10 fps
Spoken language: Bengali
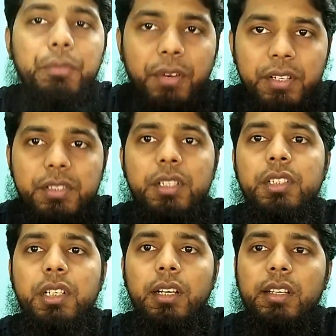ফাস্ট
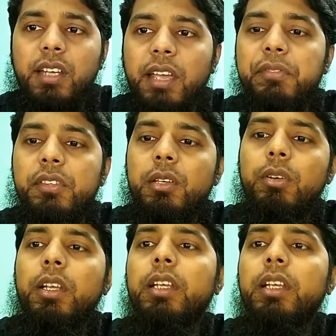চার্জিং অ্যান্ড টাইপ সি হলে